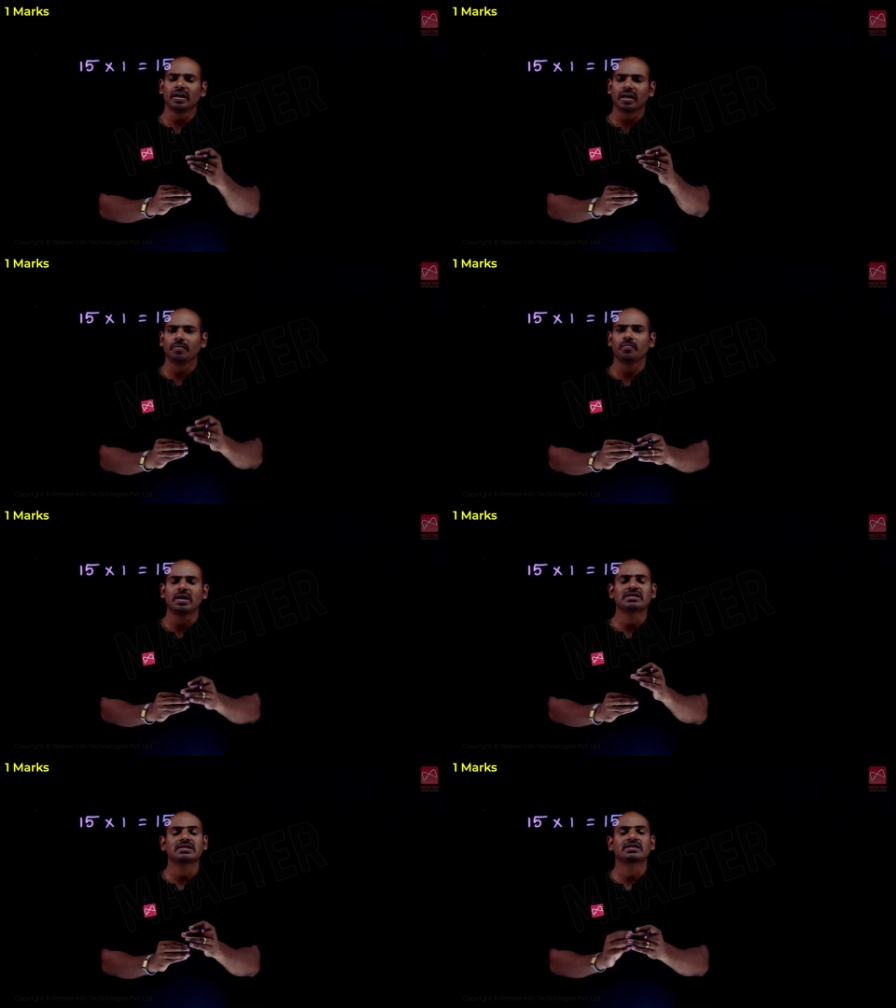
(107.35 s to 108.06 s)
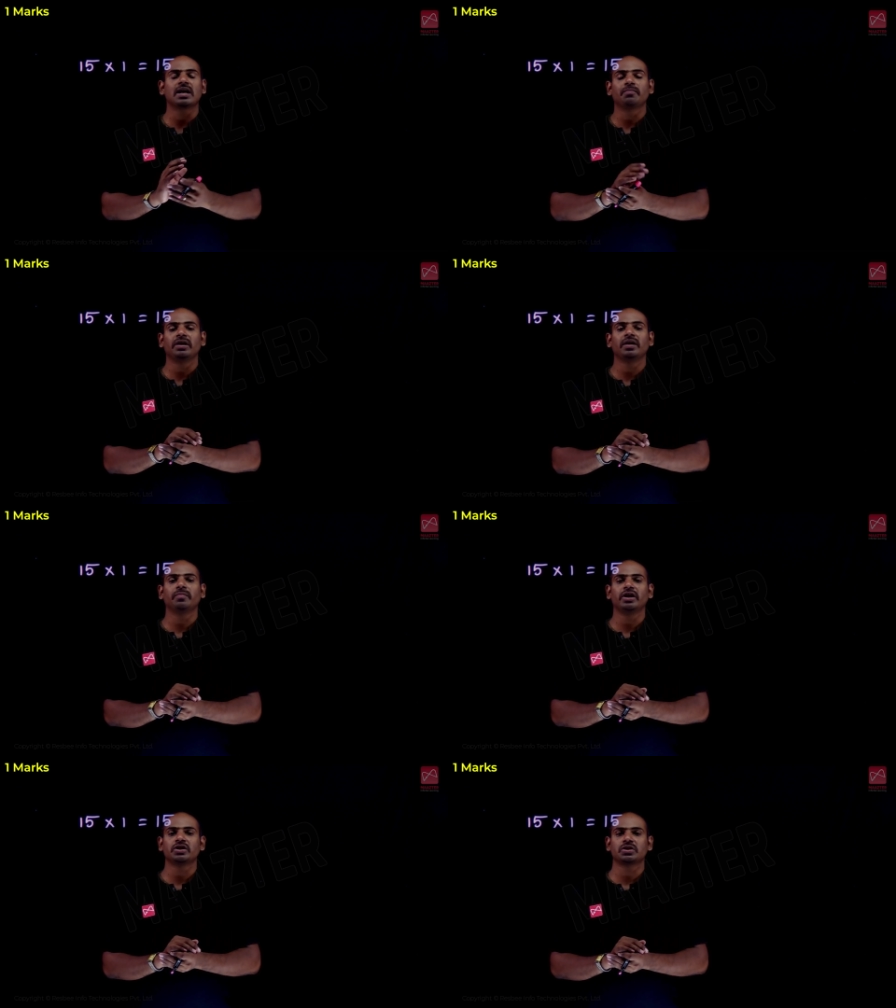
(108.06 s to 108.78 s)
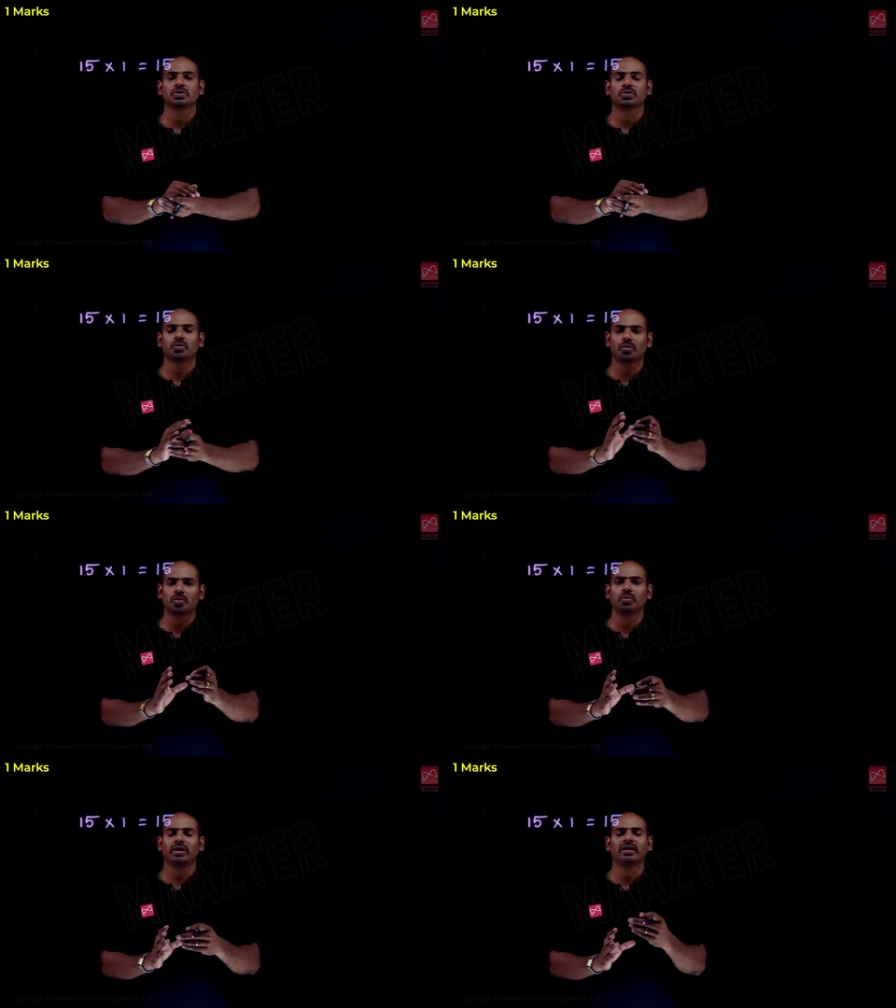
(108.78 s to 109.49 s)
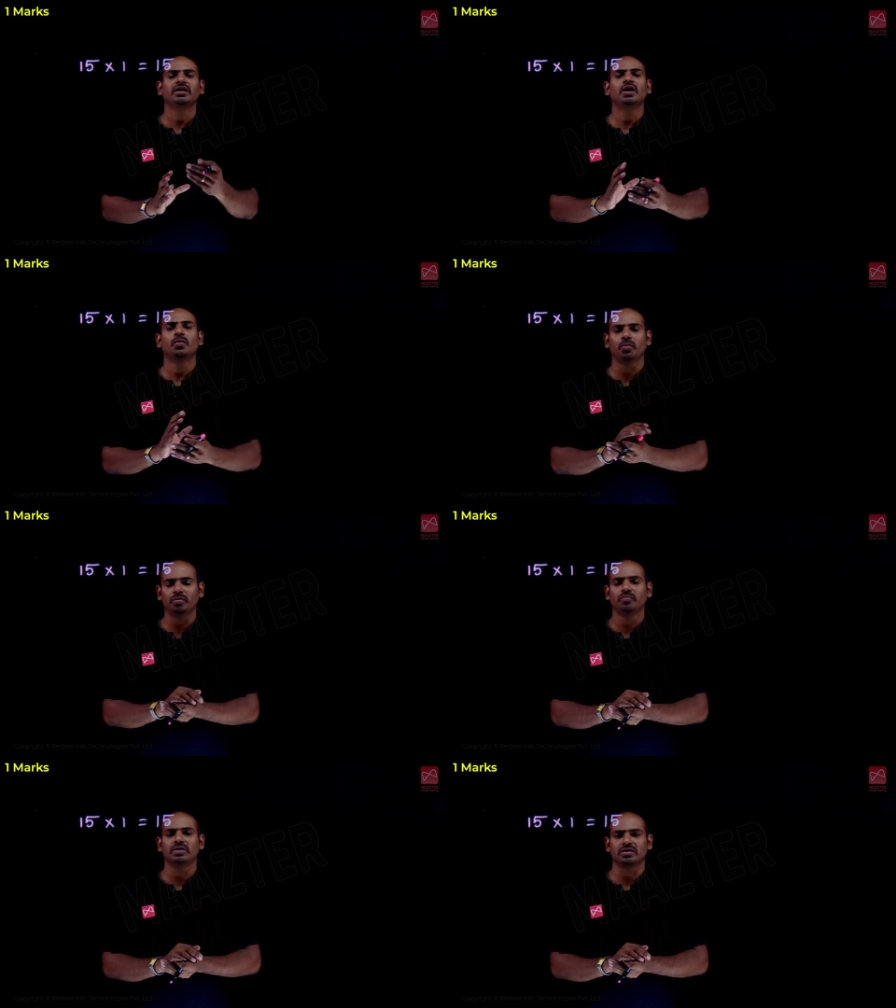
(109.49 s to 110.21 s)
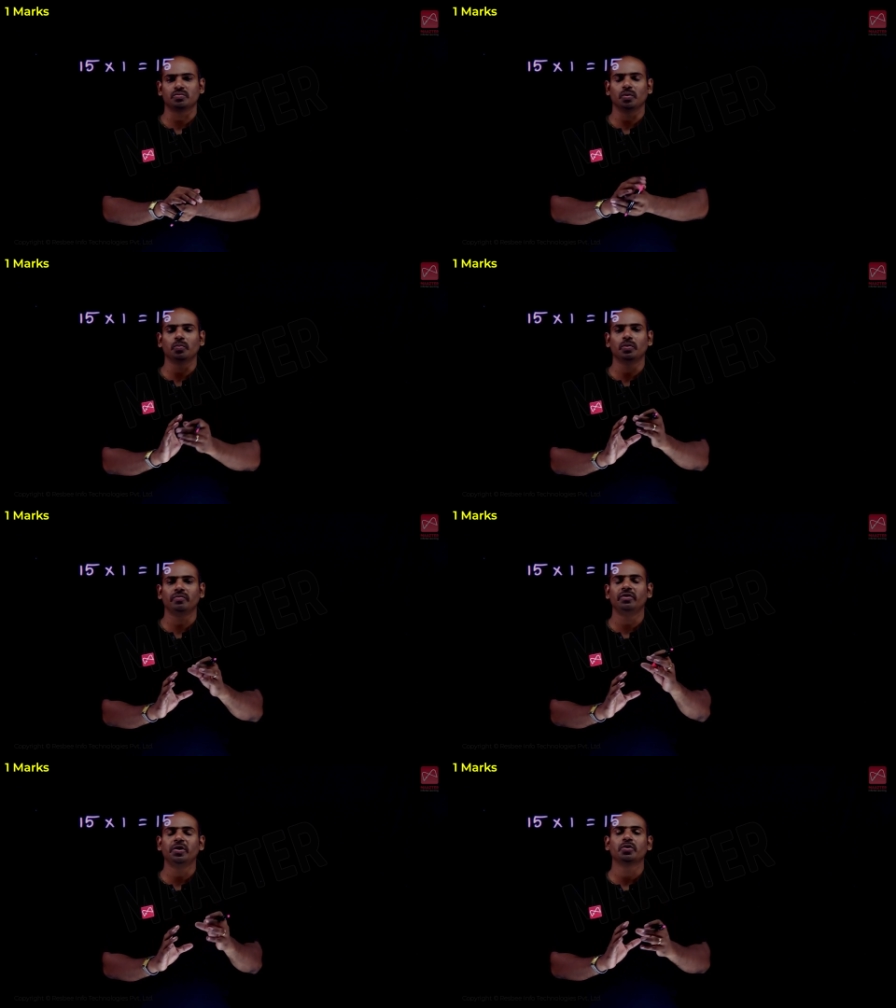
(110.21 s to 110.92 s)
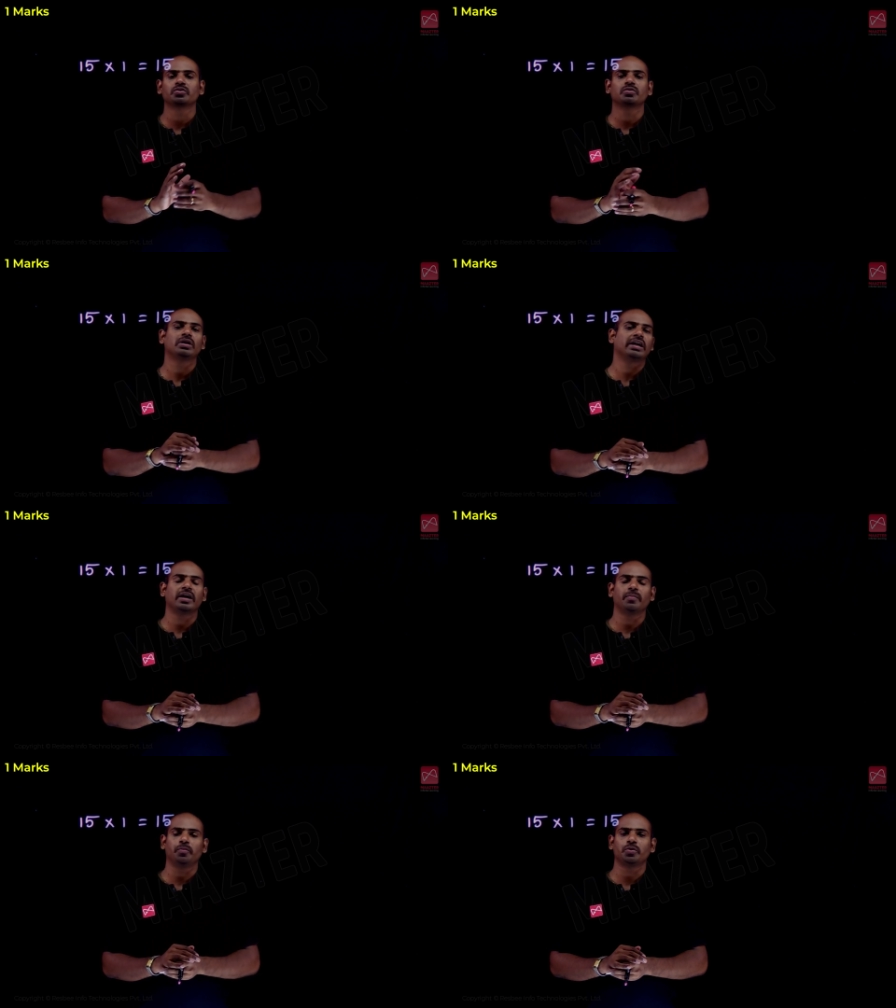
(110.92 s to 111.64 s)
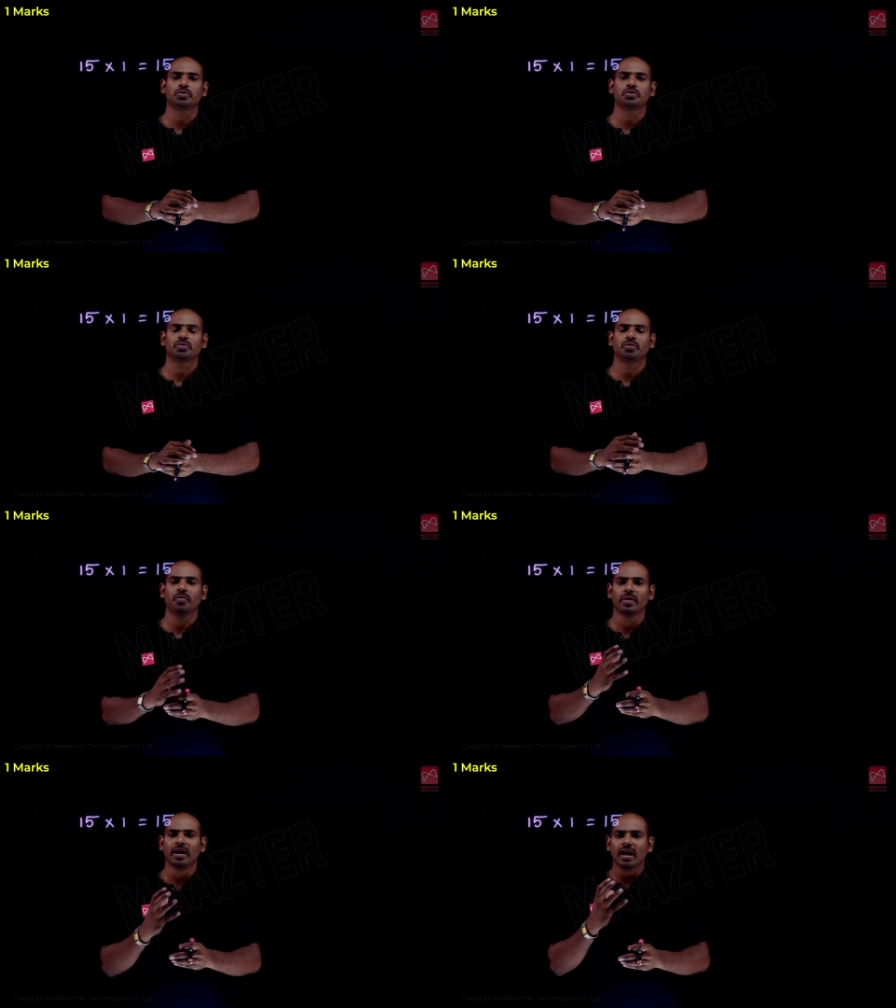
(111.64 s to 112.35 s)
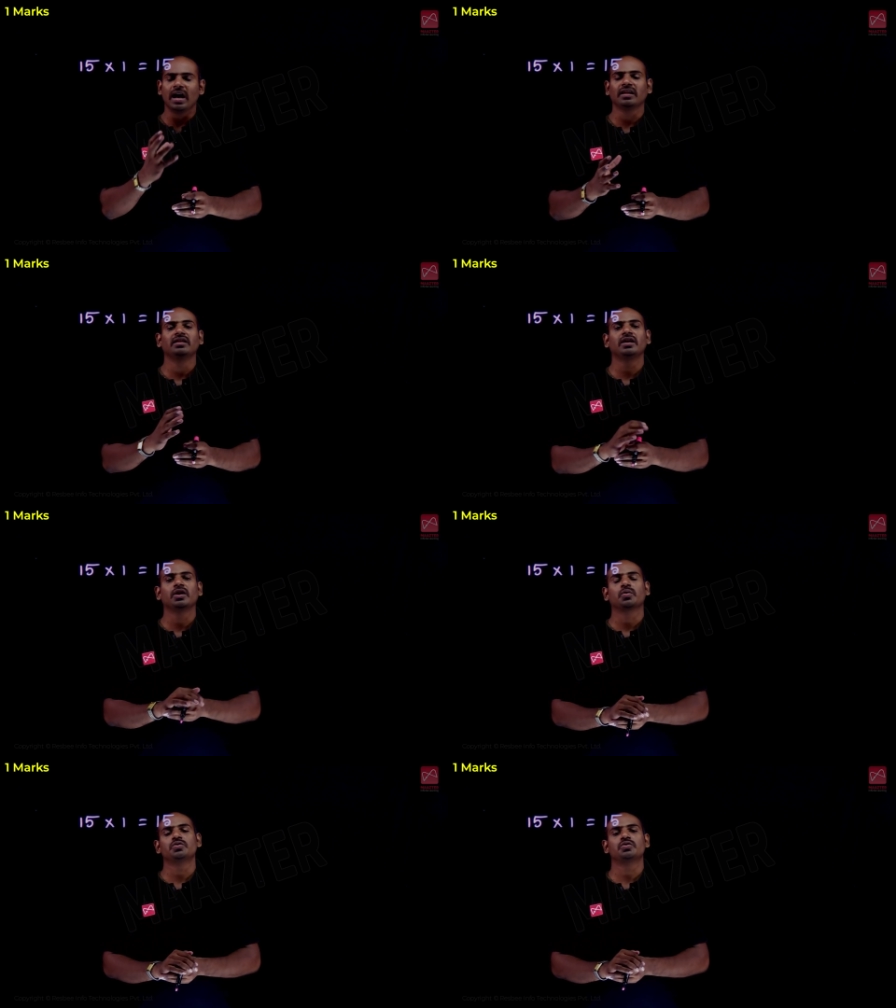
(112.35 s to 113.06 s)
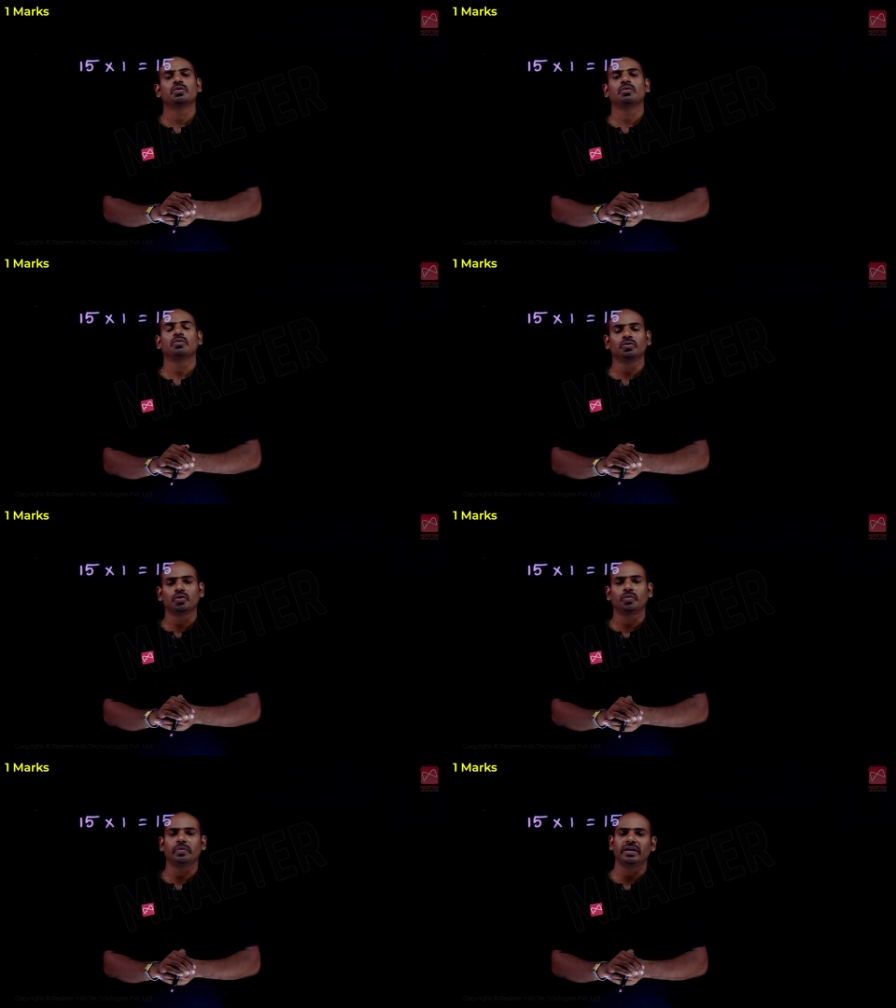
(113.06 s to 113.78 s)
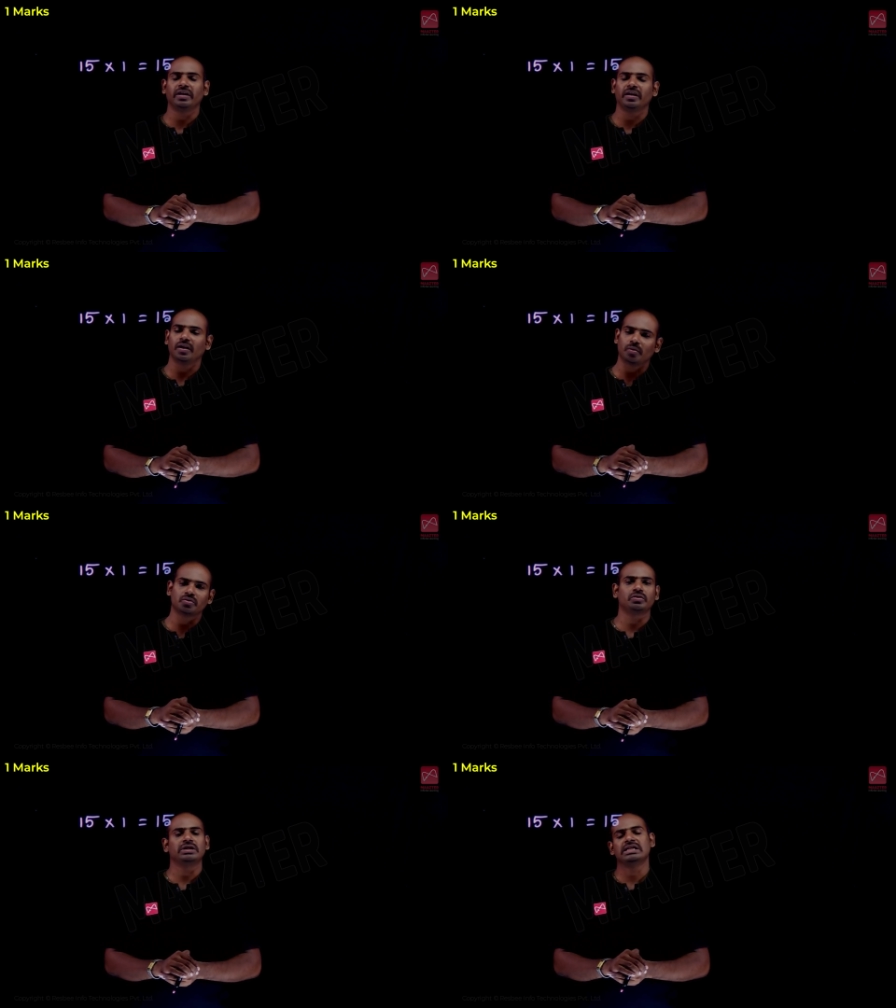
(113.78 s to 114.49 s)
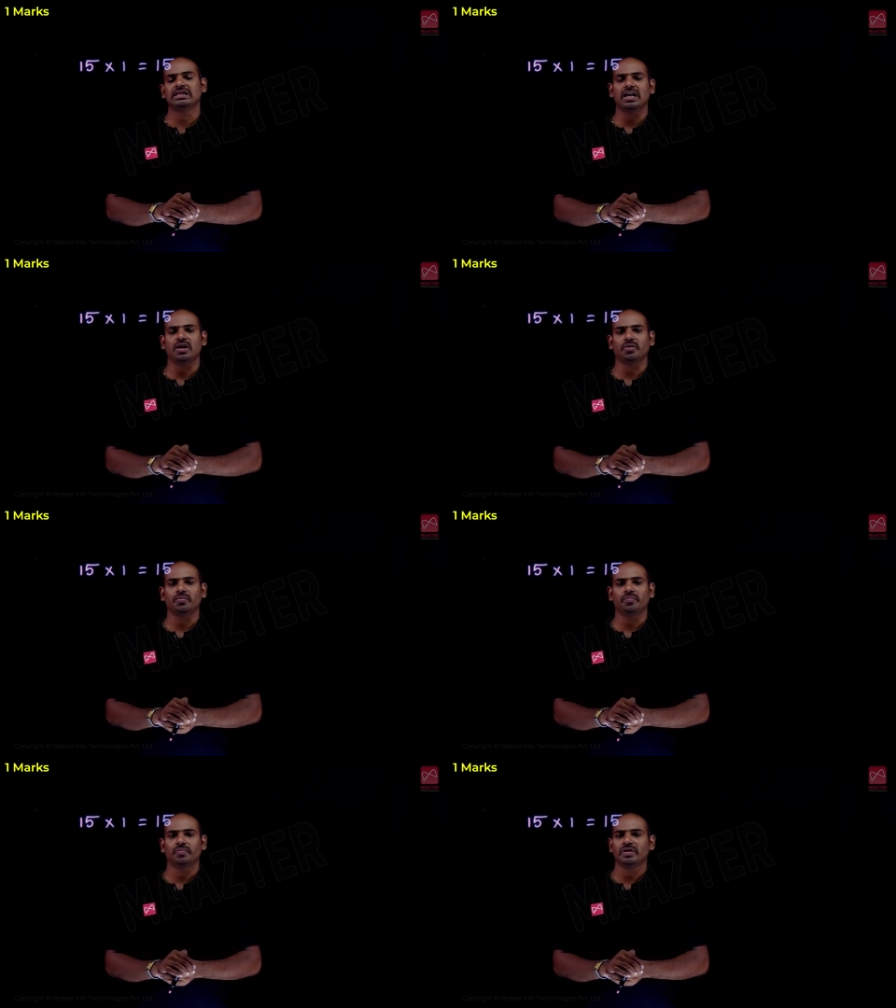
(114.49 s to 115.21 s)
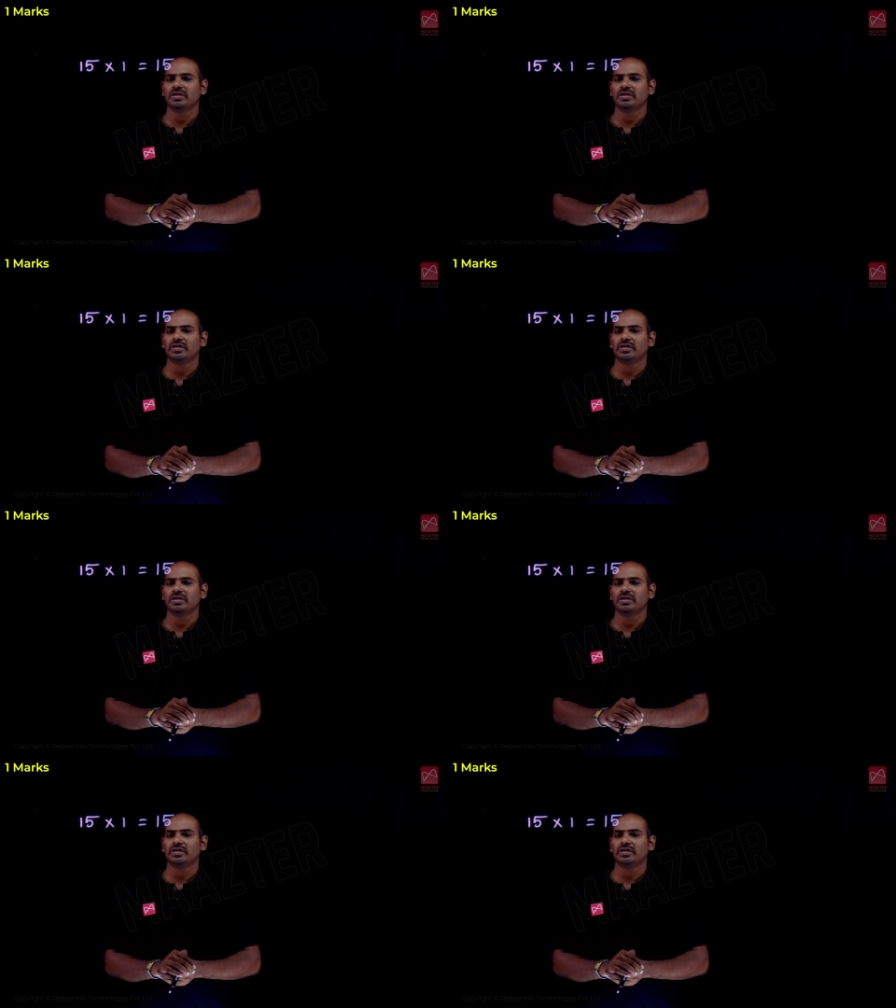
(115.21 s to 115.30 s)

நம்ம மாஸ்டர்ஸ் ஆப்லேயே நம்ம என்ன செஞ்சுருக்கிறோம் நிறைய ஒன் வேர்ட்ஸ் ஒவ்வொரு வீடியோஸ்க்கும் நிறையா போட்டு வச்சுருக்குறோம் அதை நீங்கள் கொஞ்சம் கோத்ரூவ் பண்ணிக்கிட்டிங்கன்னா கொஞ்சம் ஈஸியாக இருக்கும்